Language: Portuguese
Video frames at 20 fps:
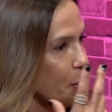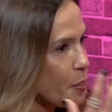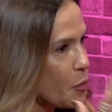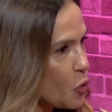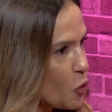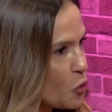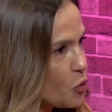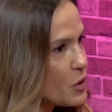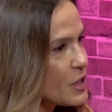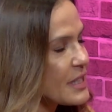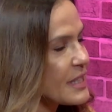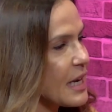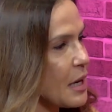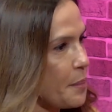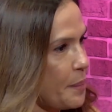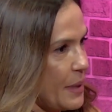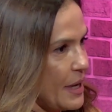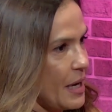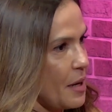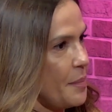
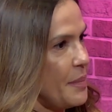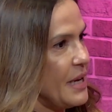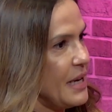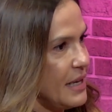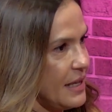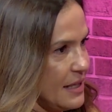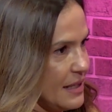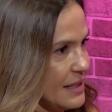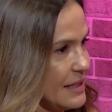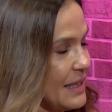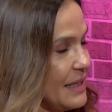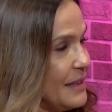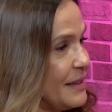busca pela beleza.